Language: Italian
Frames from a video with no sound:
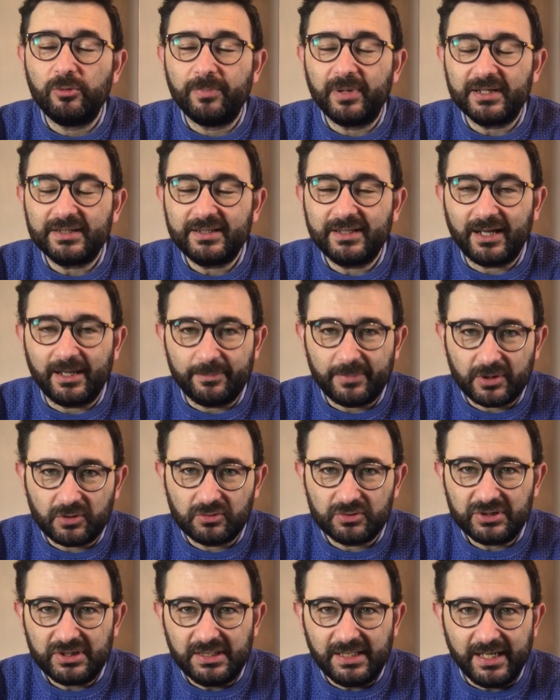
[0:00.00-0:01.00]
partirei per
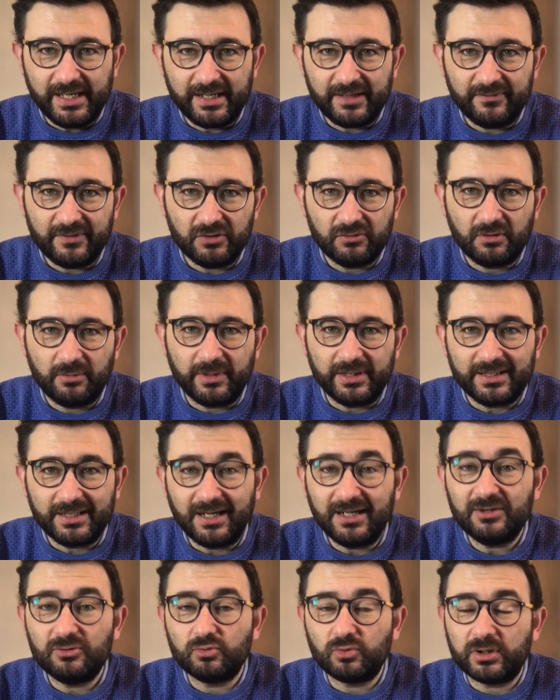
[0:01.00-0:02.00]
consigliare eventualmente
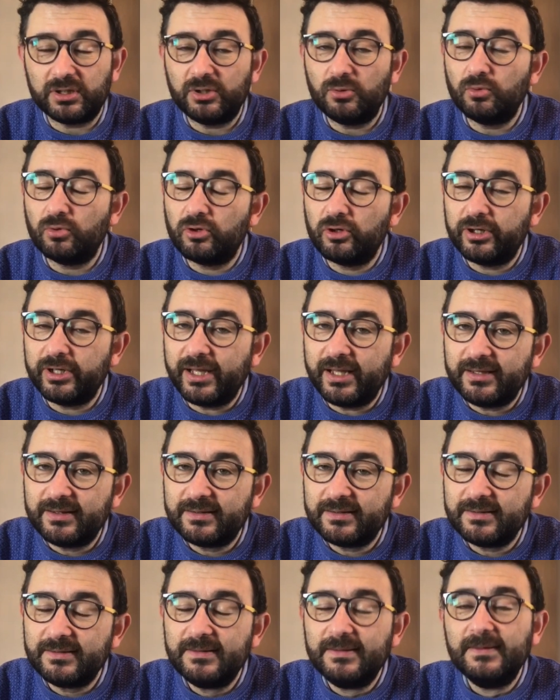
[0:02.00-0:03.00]
la lettura di Luca
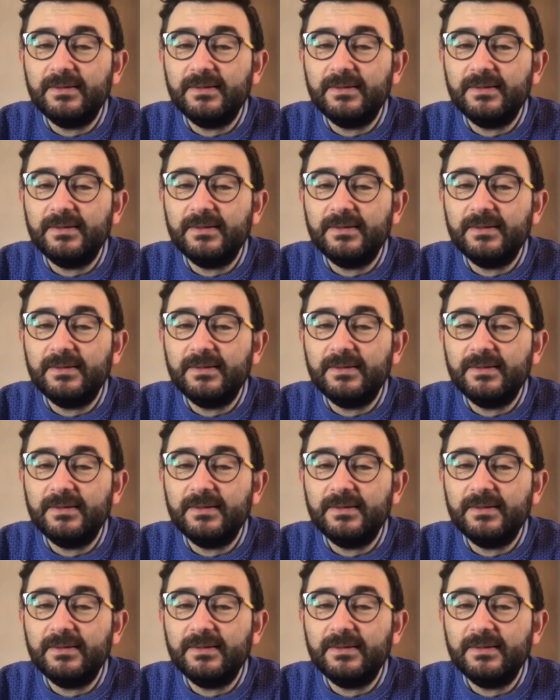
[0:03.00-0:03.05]
Oriente.